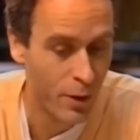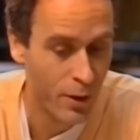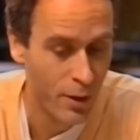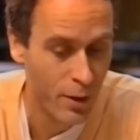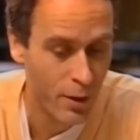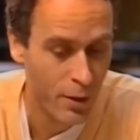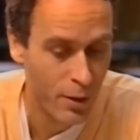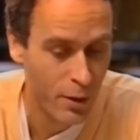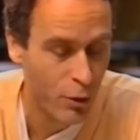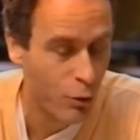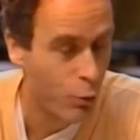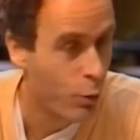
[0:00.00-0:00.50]

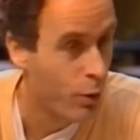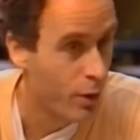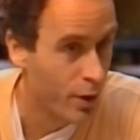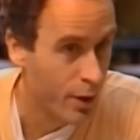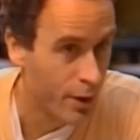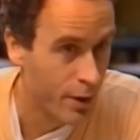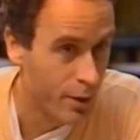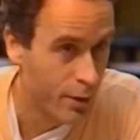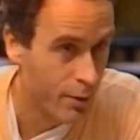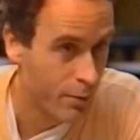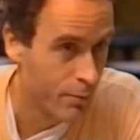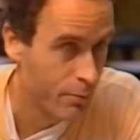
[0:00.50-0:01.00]
swoje
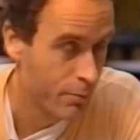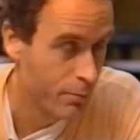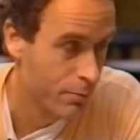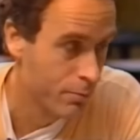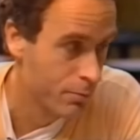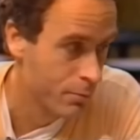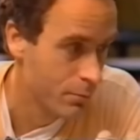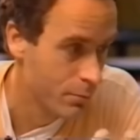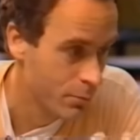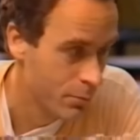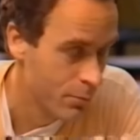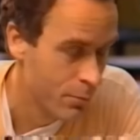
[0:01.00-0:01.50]
władanie
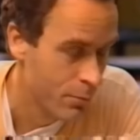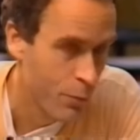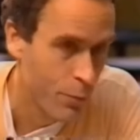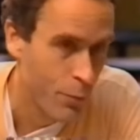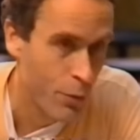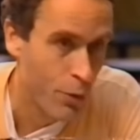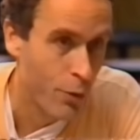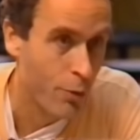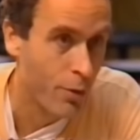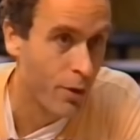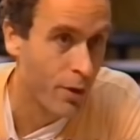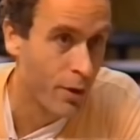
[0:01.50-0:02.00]

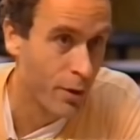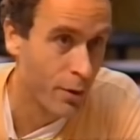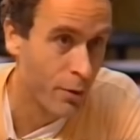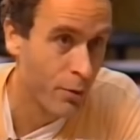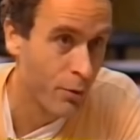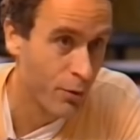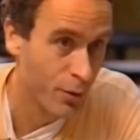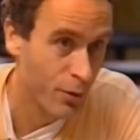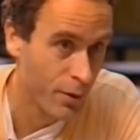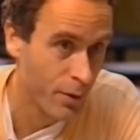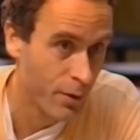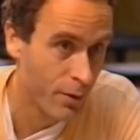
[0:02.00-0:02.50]

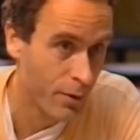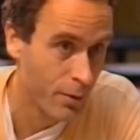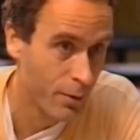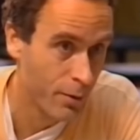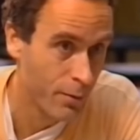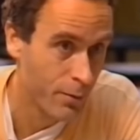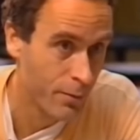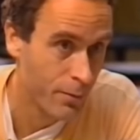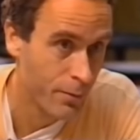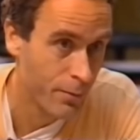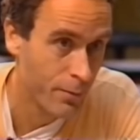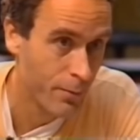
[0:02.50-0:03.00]

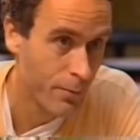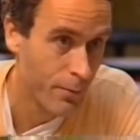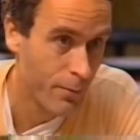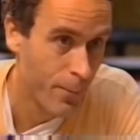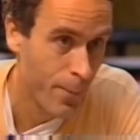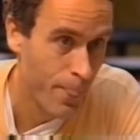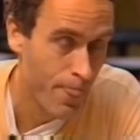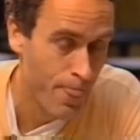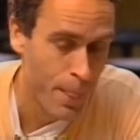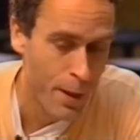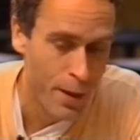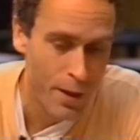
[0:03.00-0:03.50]
20-30 lat
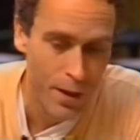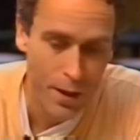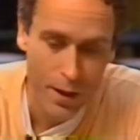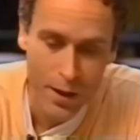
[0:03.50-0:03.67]
temu.